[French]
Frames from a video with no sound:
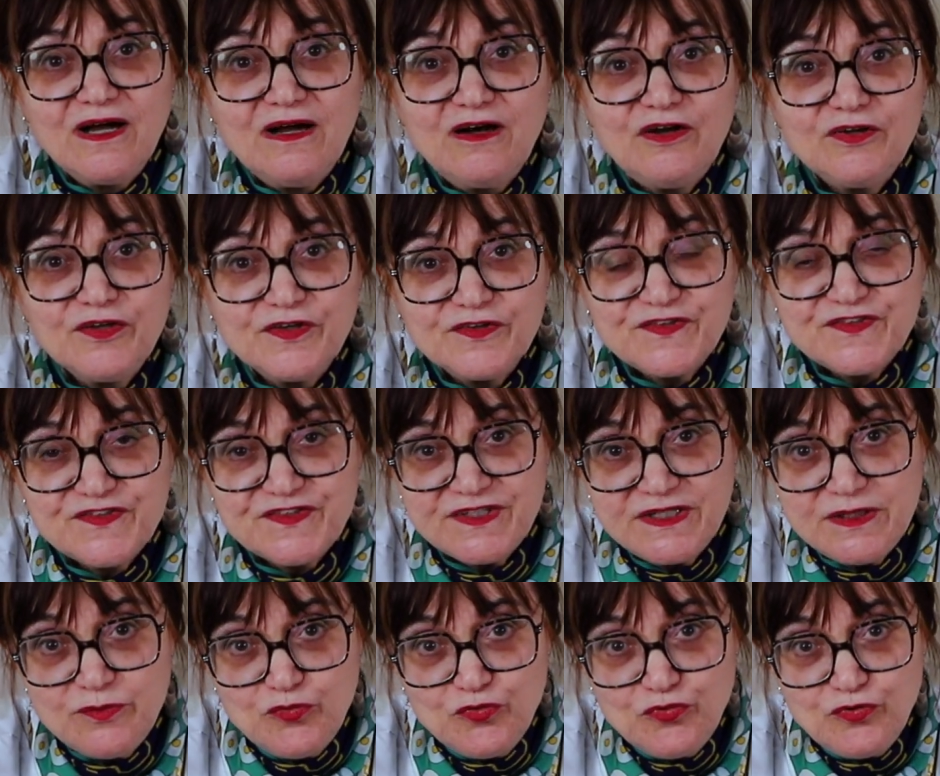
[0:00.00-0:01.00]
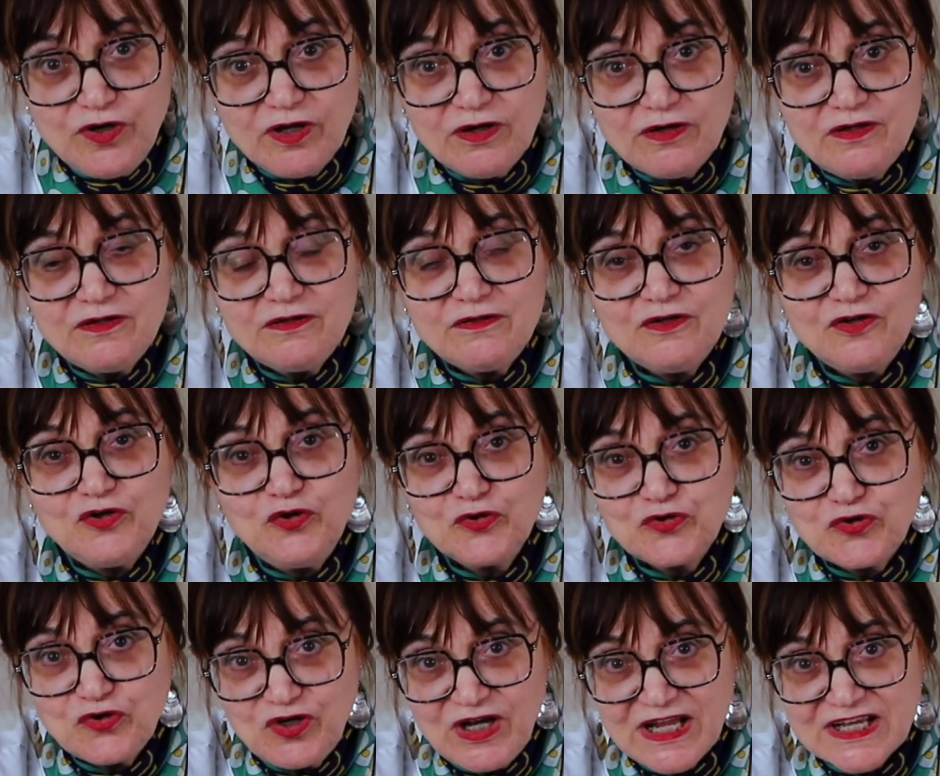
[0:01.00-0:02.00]
en stimulant le
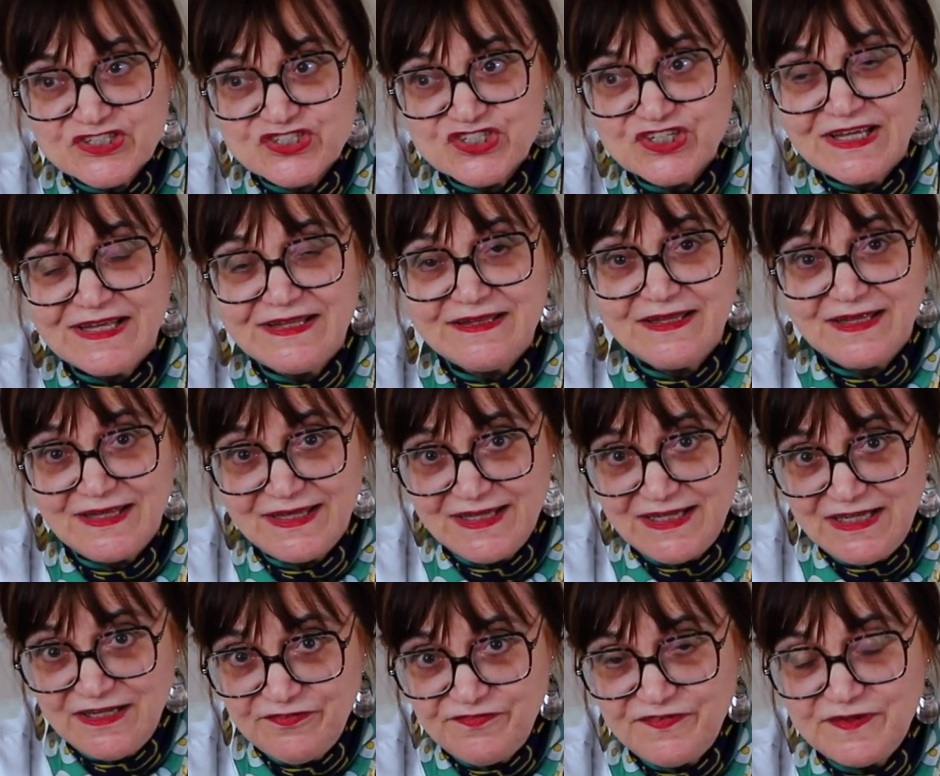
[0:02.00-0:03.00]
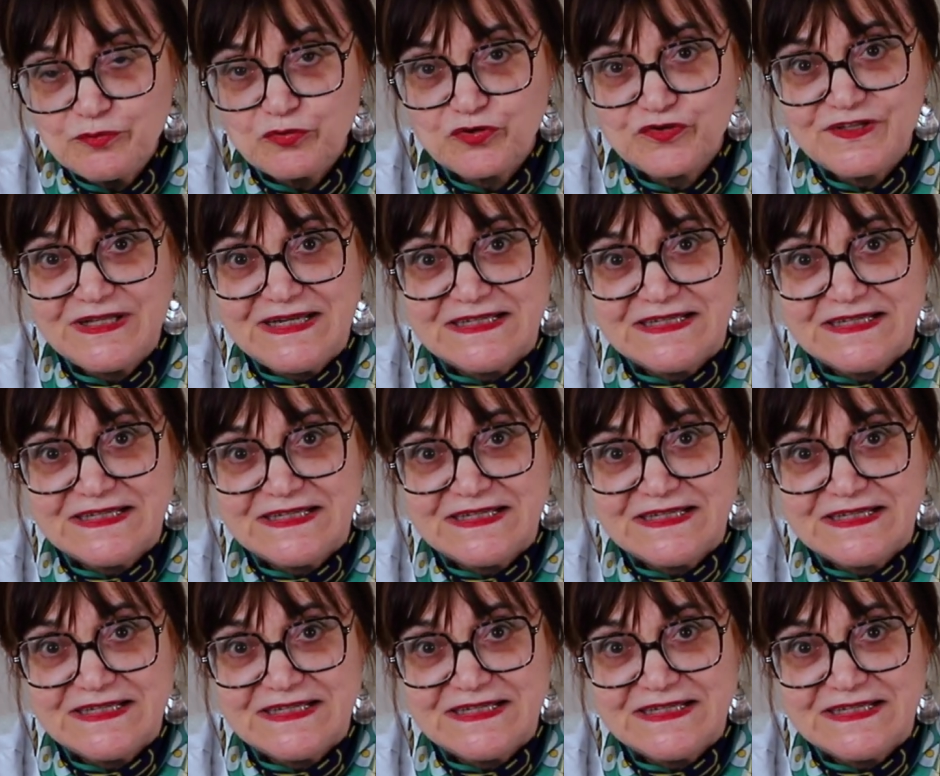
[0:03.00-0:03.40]
collagène et les fibres